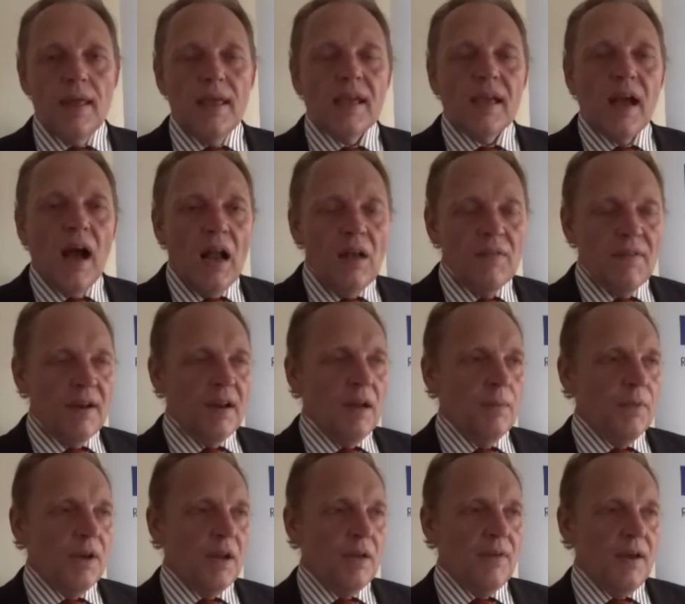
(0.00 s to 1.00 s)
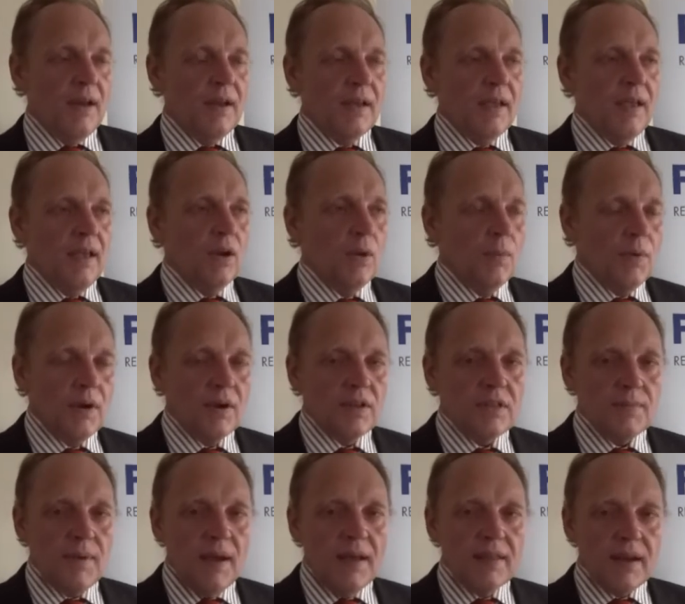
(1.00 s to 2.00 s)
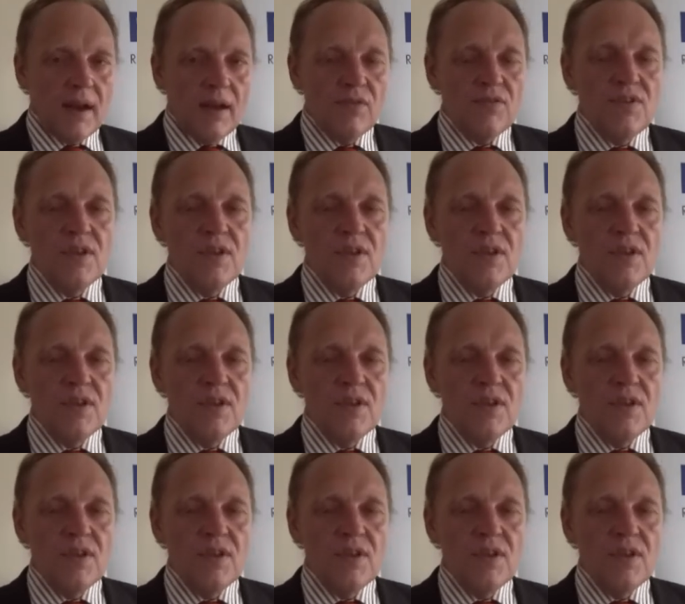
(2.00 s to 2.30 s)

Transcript: egal wann der Mitarbeiter geht, ob er nach zwei, drei,